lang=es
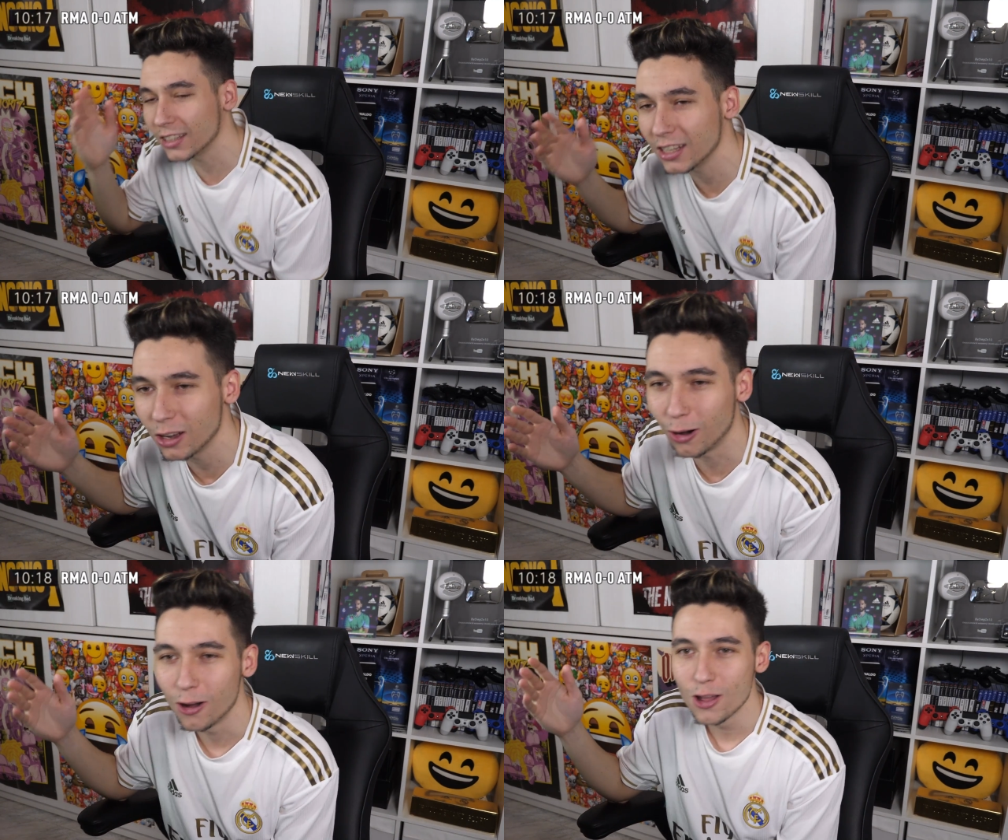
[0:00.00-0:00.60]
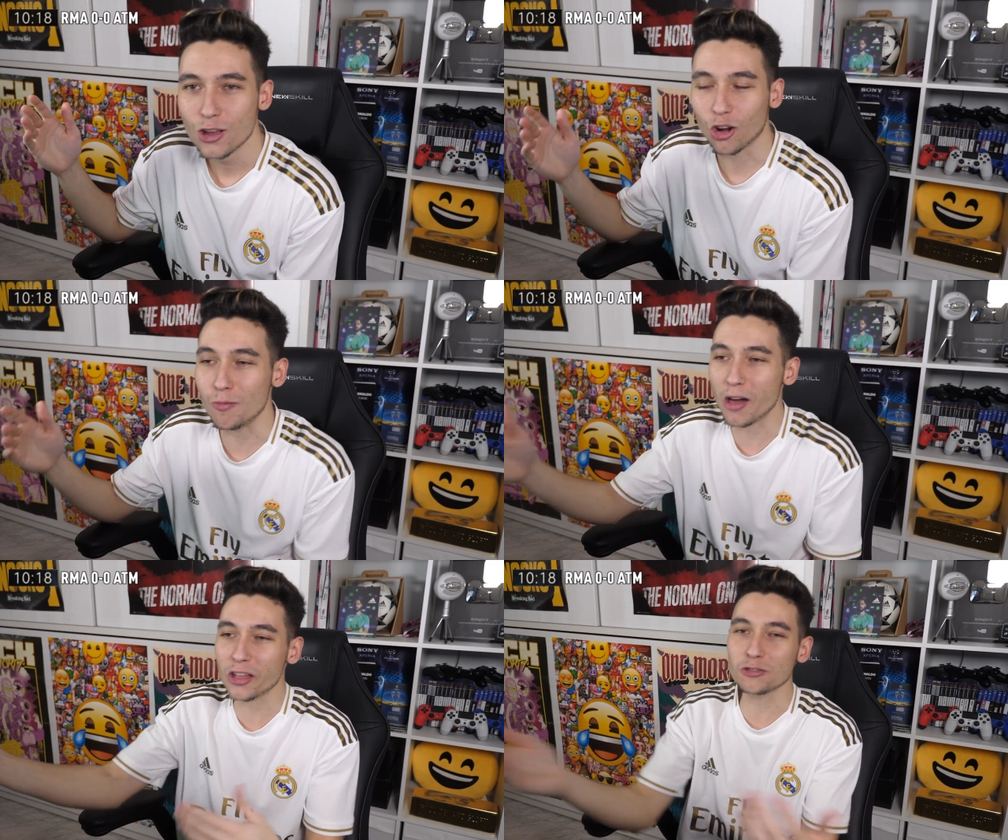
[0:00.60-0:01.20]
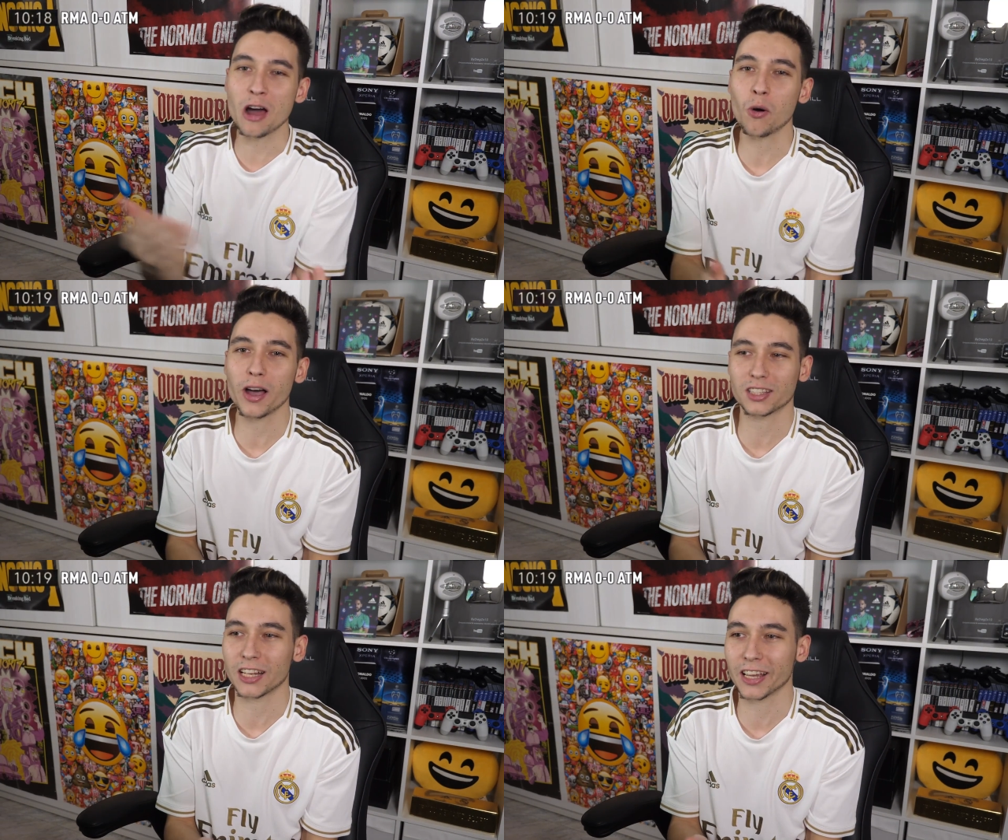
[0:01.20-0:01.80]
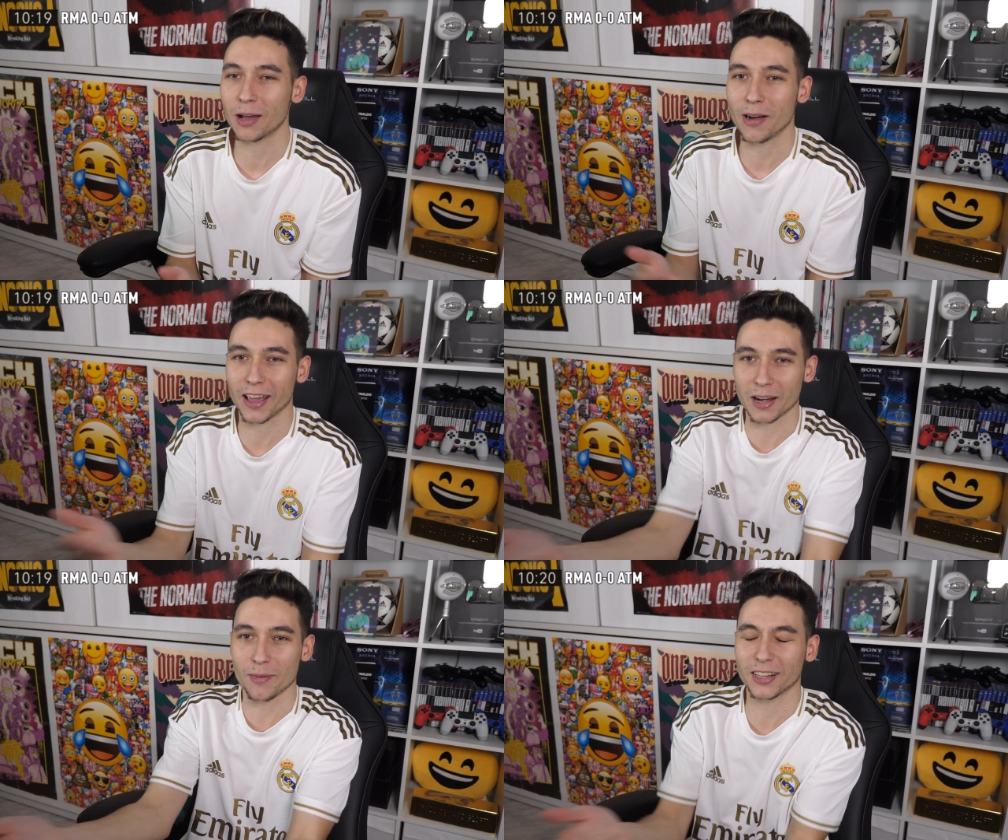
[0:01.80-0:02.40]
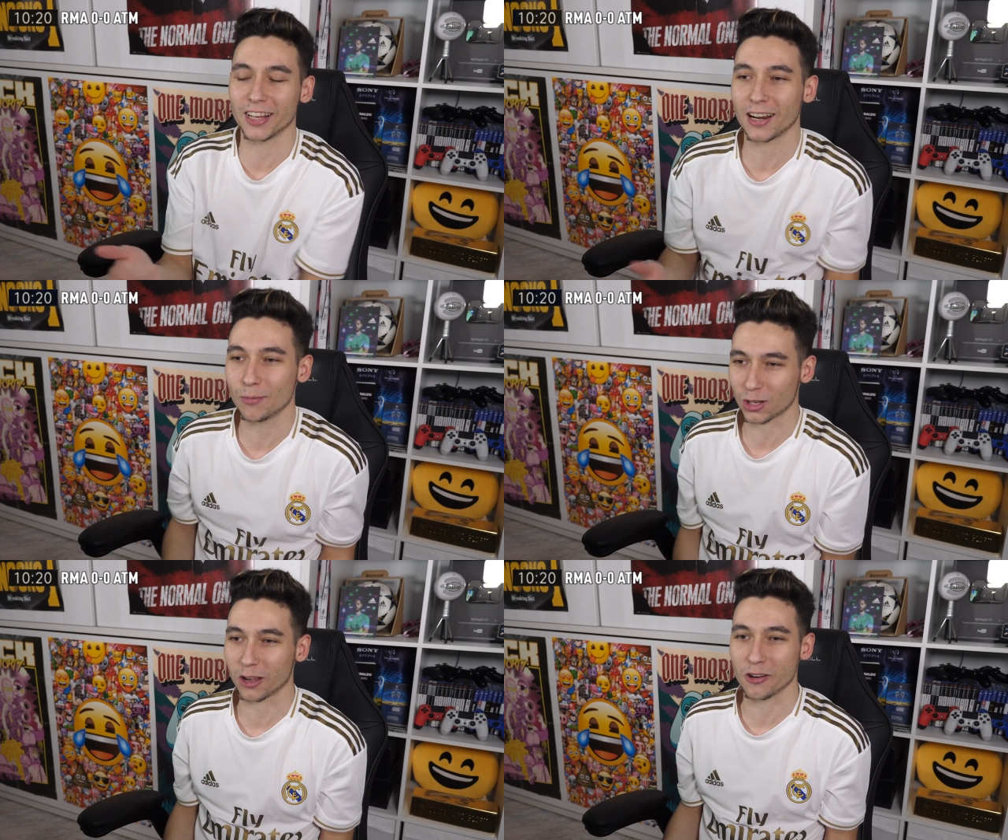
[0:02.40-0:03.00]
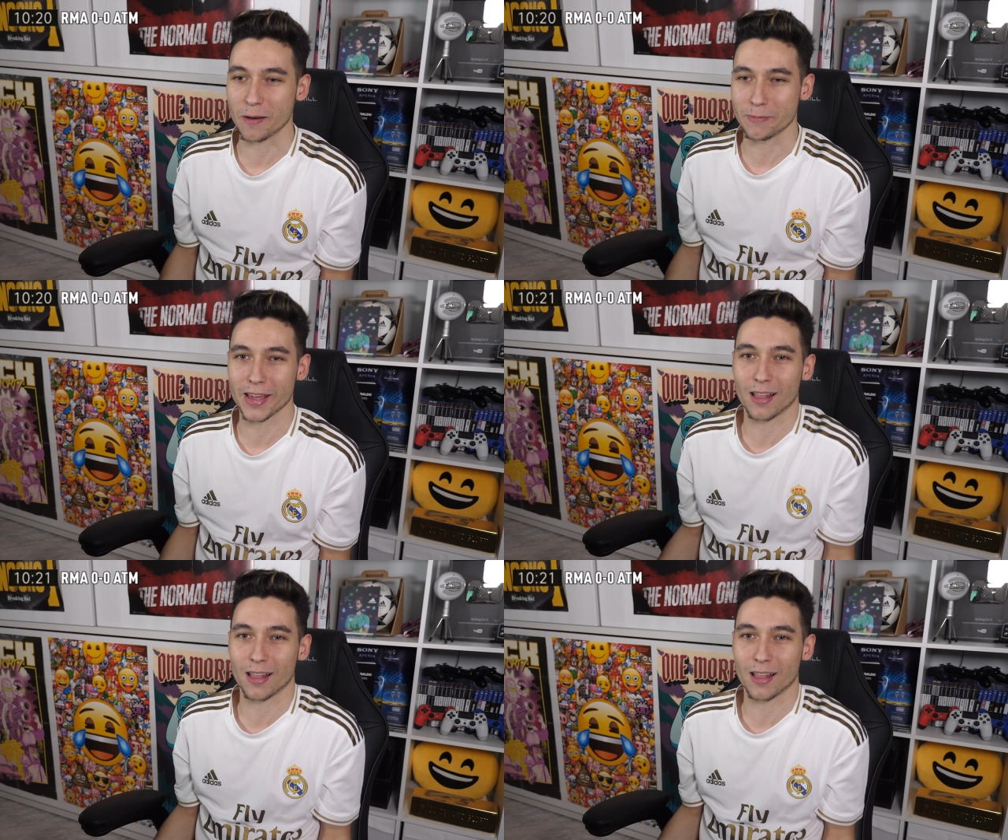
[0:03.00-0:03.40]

tío ¿Cómo haces una jugada de estrategia para que remate Ramos ahí con el pie?